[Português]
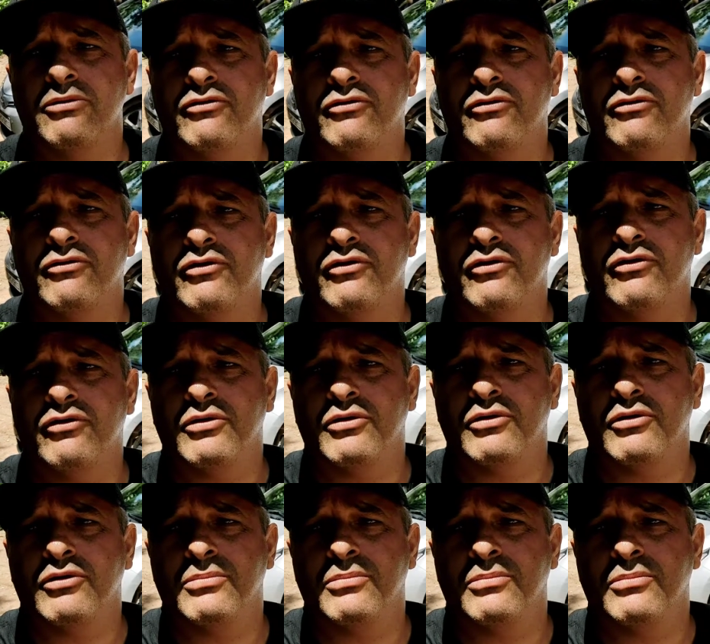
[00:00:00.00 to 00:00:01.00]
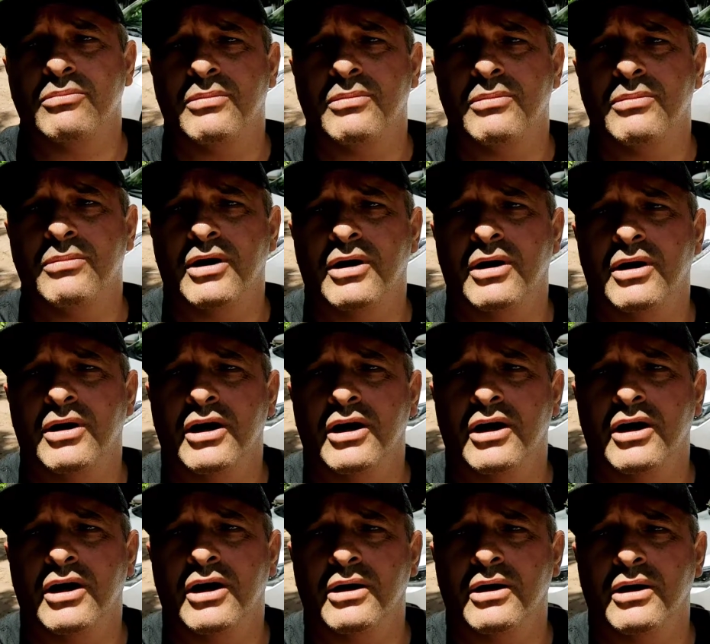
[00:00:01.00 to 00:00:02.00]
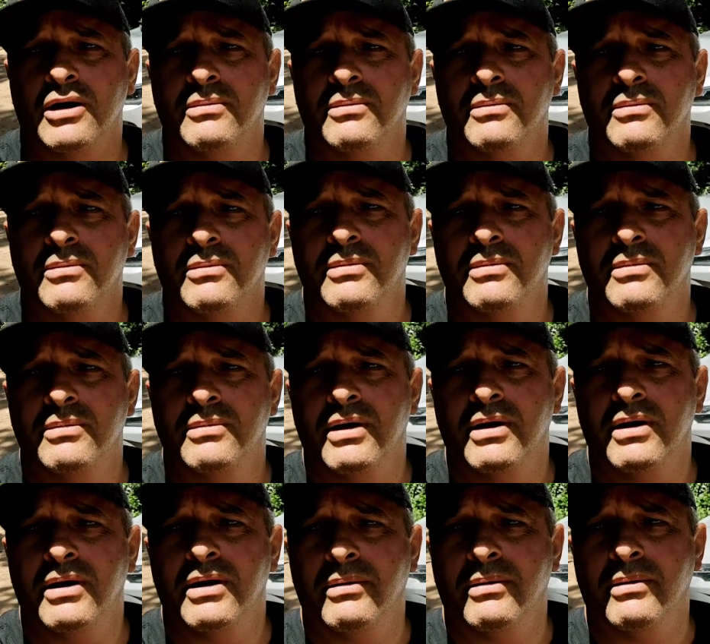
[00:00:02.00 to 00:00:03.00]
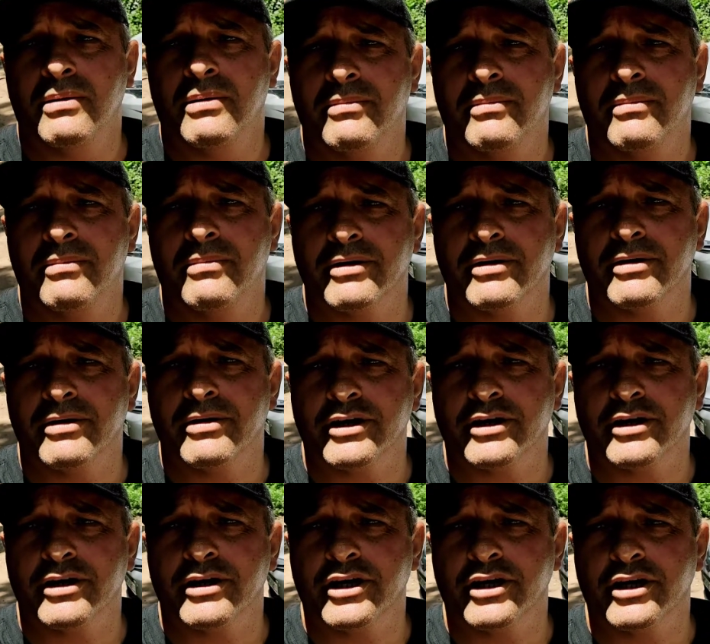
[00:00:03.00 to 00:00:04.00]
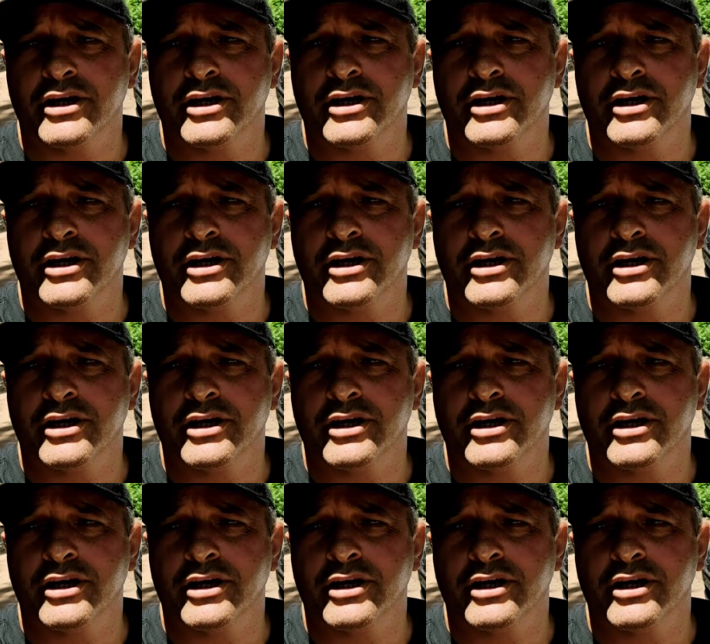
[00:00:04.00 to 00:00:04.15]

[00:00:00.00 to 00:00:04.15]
Se você for para Caraíva, tem que tirar o carro e gastar mais um dinheiro.